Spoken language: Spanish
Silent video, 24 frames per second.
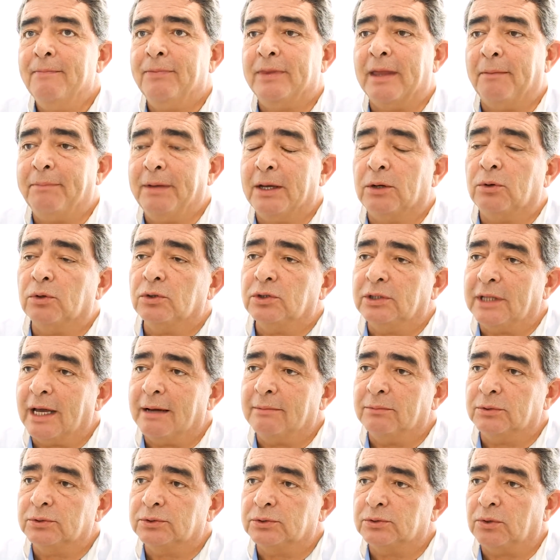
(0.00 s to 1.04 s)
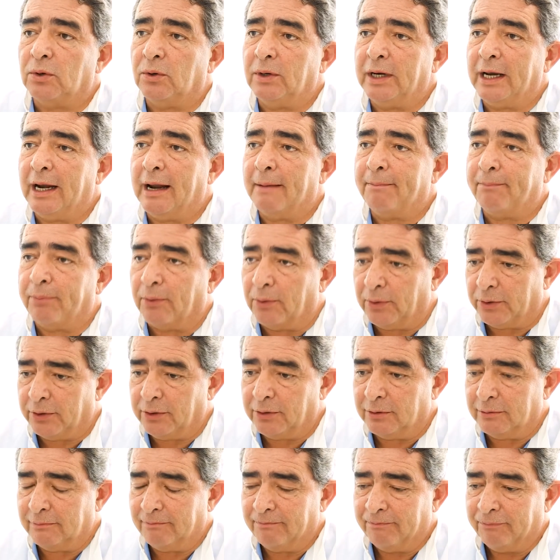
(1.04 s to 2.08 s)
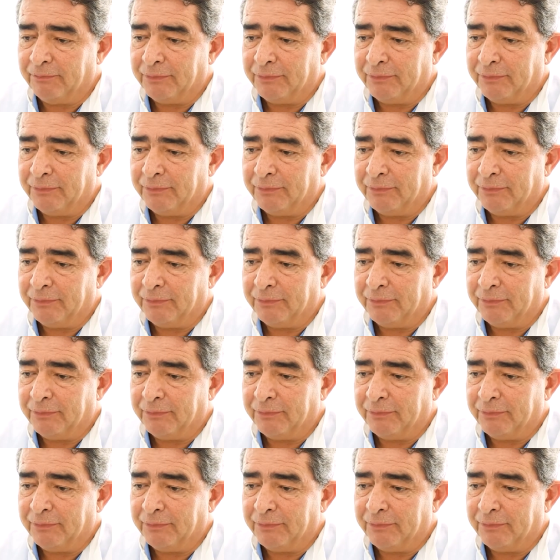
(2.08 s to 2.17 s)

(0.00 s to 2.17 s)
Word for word: También contamos con el apoyo